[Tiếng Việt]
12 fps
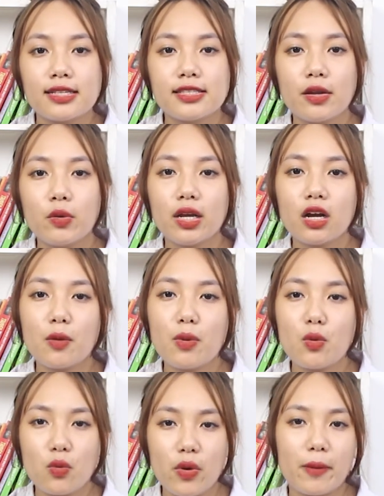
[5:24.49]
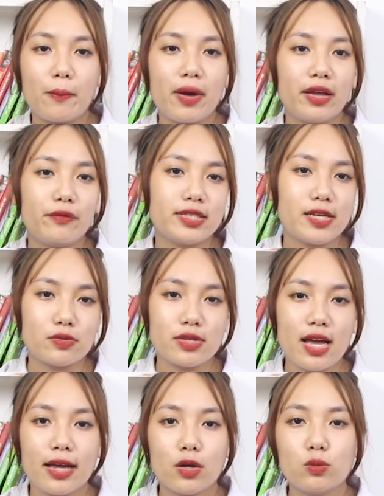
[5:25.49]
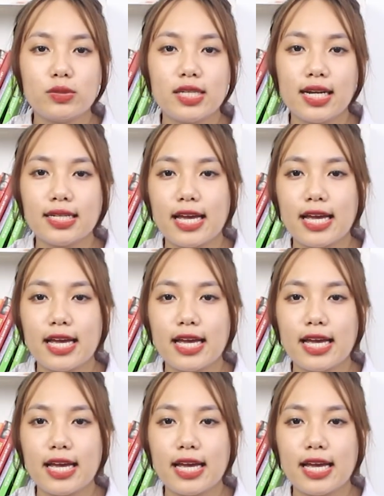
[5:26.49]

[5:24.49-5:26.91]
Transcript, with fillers: Rèn luyện cơ bụng khỏe mạnh và dẻo dai cũng chính